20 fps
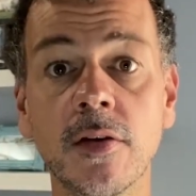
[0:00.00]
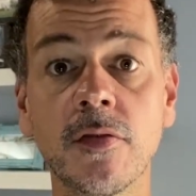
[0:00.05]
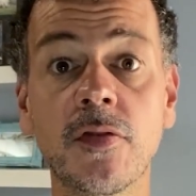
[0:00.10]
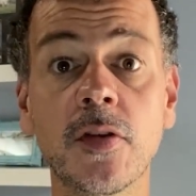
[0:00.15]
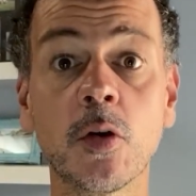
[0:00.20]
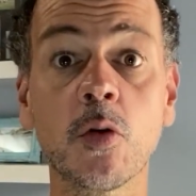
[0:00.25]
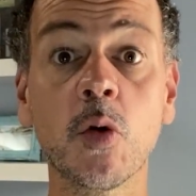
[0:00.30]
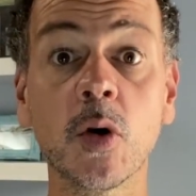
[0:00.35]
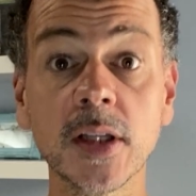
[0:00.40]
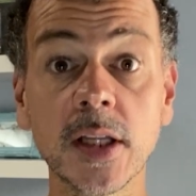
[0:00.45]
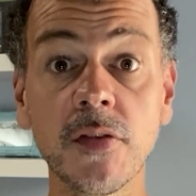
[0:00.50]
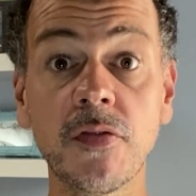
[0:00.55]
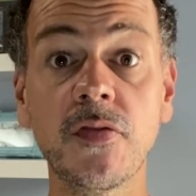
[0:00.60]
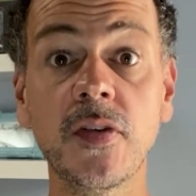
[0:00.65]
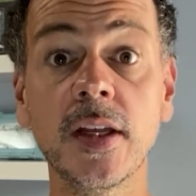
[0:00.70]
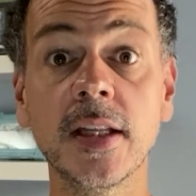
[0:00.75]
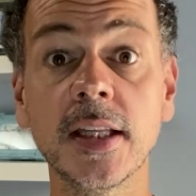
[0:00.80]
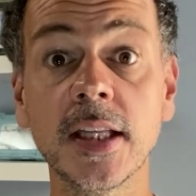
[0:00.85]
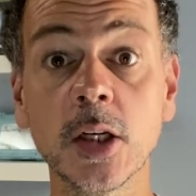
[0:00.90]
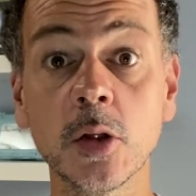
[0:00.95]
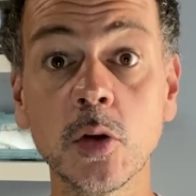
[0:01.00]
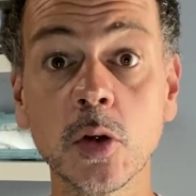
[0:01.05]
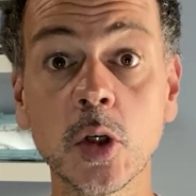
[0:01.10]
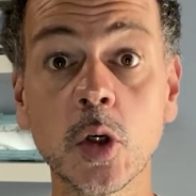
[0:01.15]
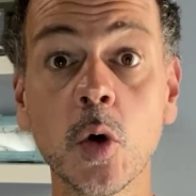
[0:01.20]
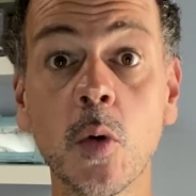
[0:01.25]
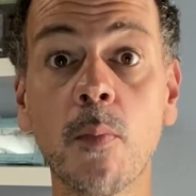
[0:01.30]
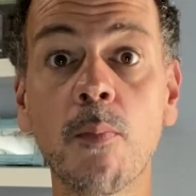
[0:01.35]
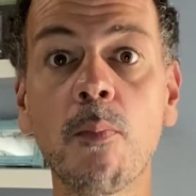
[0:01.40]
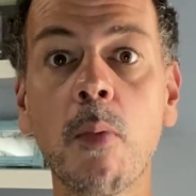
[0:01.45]
ficou definido
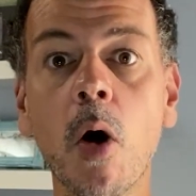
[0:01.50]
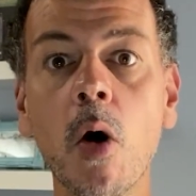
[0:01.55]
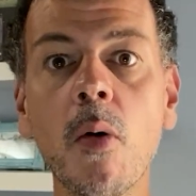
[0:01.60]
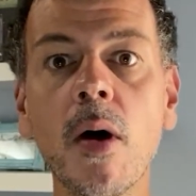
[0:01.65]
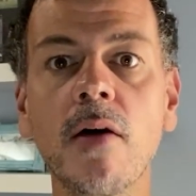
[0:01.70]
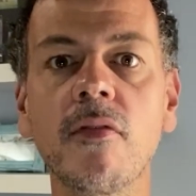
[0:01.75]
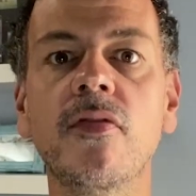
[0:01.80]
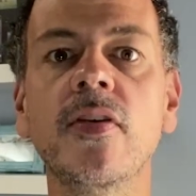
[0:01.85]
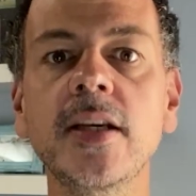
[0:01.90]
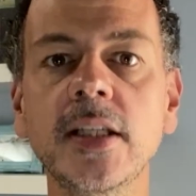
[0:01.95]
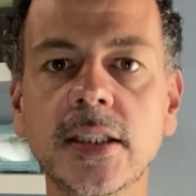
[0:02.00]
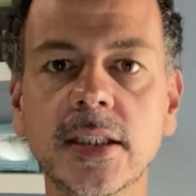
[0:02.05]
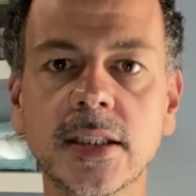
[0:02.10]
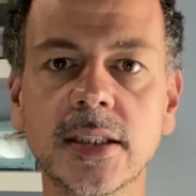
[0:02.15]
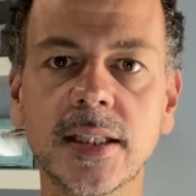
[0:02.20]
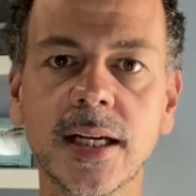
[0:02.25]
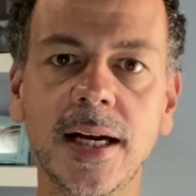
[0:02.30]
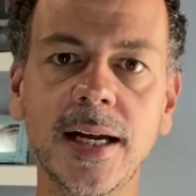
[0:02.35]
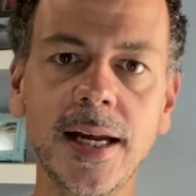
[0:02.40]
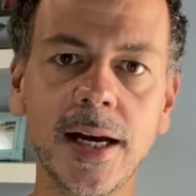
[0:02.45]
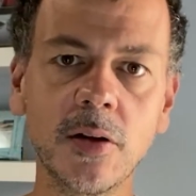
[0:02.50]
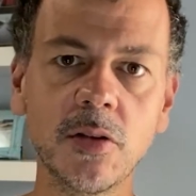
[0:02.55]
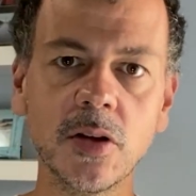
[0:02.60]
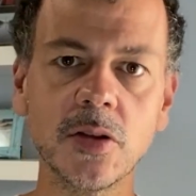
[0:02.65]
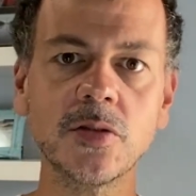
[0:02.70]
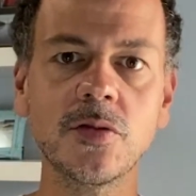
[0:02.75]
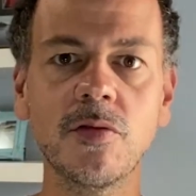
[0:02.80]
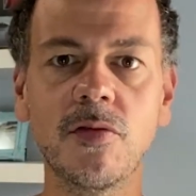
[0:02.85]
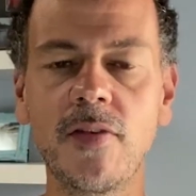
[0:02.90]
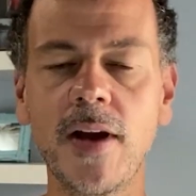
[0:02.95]
que o Boa Vista, é o
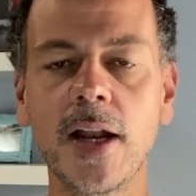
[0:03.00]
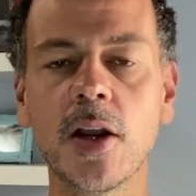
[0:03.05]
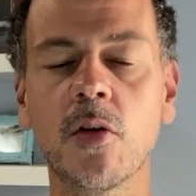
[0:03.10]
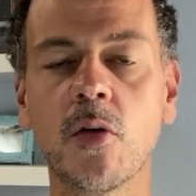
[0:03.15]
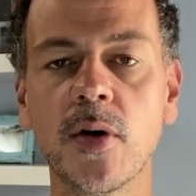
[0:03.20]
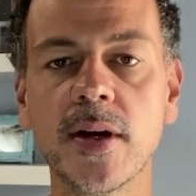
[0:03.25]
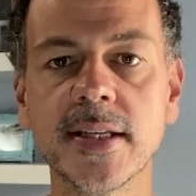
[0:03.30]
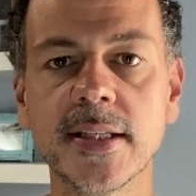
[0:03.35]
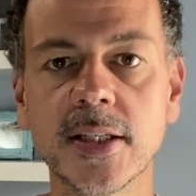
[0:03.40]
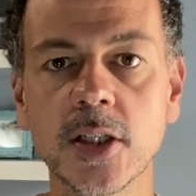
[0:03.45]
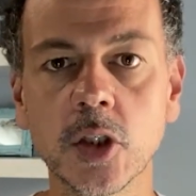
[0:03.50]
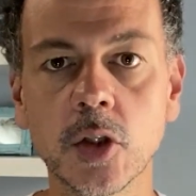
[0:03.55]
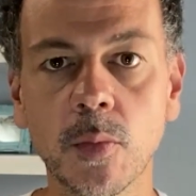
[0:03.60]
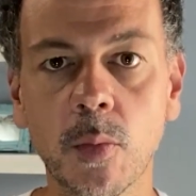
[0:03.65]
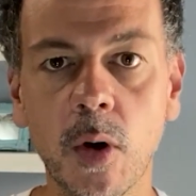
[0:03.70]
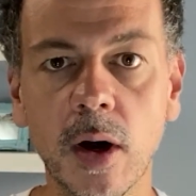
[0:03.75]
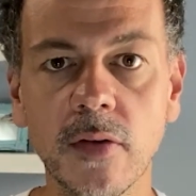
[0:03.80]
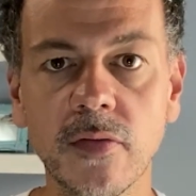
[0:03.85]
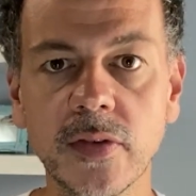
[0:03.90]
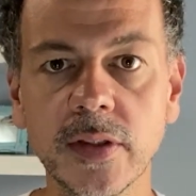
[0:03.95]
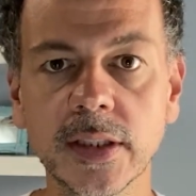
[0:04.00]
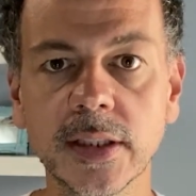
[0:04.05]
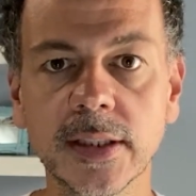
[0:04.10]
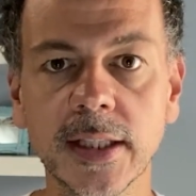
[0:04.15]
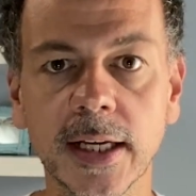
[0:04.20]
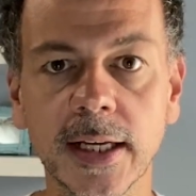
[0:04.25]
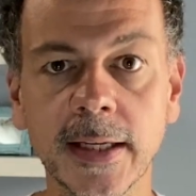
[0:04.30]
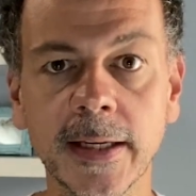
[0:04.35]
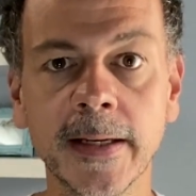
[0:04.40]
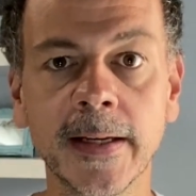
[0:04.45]
nosso velho conhecido Boa
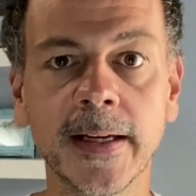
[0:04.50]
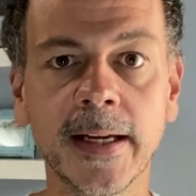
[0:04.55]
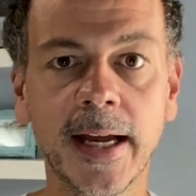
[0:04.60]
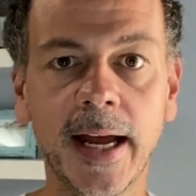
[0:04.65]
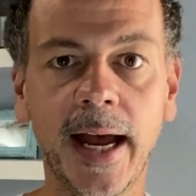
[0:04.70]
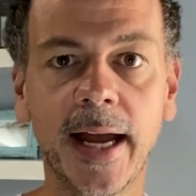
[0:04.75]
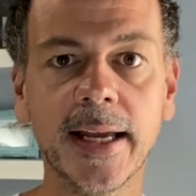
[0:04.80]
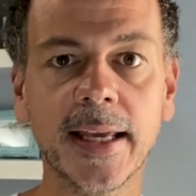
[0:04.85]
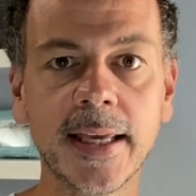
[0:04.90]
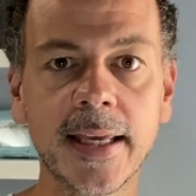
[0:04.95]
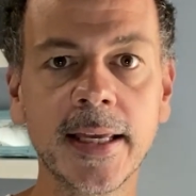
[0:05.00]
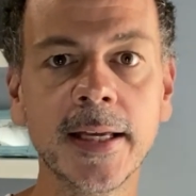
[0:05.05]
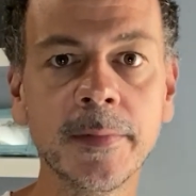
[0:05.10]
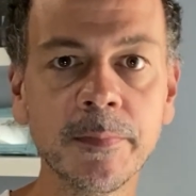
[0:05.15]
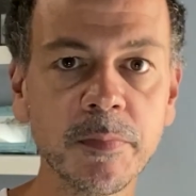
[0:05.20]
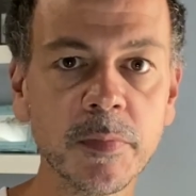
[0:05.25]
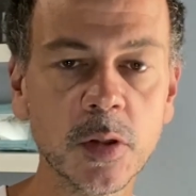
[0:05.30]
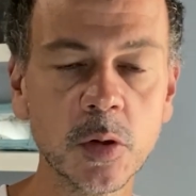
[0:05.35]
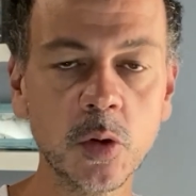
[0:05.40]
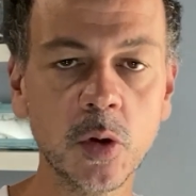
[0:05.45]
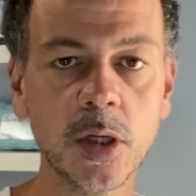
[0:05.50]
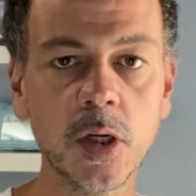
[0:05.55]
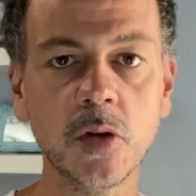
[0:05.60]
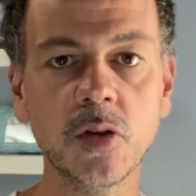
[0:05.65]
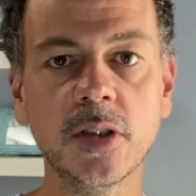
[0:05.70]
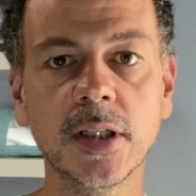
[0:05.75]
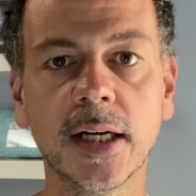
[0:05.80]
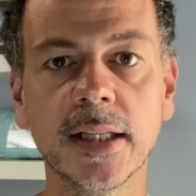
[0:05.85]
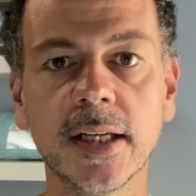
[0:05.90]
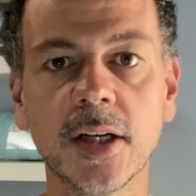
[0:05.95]
Vista aí, aqui do Rio
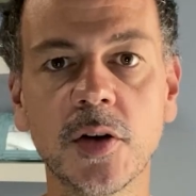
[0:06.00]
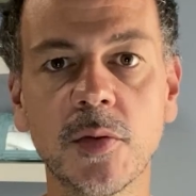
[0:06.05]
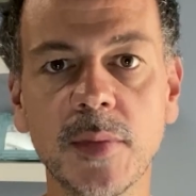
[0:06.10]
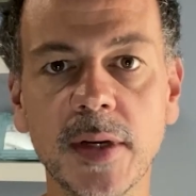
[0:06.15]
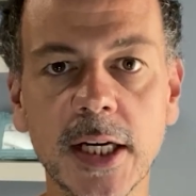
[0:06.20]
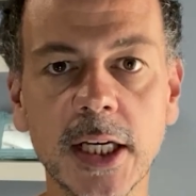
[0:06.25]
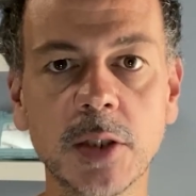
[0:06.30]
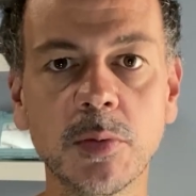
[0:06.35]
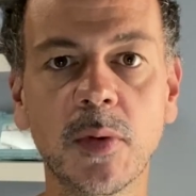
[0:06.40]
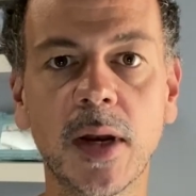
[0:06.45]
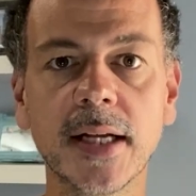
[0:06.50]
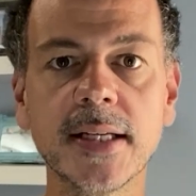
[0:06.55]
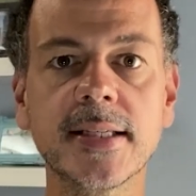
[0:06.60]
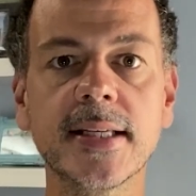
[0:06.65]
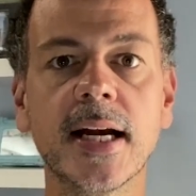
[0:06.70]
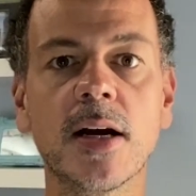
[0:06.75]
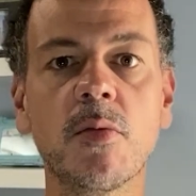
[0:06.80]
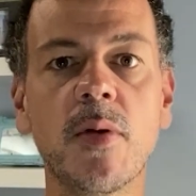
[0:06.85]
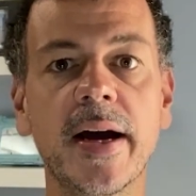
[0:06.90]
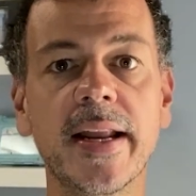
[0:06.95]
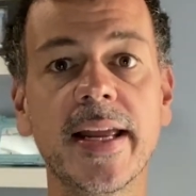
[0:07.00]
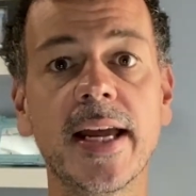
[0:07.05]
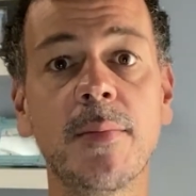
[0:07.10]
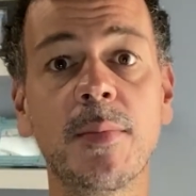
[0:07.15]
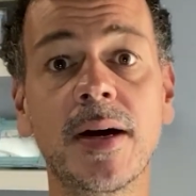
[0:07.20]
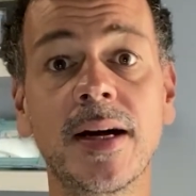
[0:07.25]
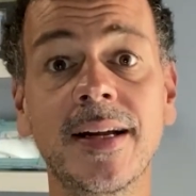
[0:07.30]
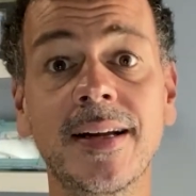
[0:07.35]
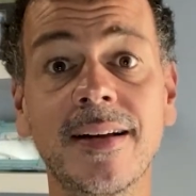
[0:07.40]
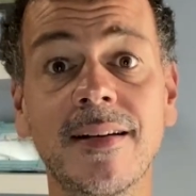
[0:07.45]
de Janeiro mesmo, lá de
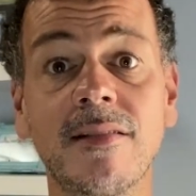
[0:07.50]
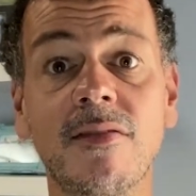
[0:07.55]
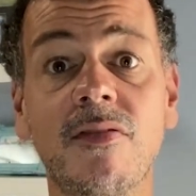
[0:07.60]
Saquarema,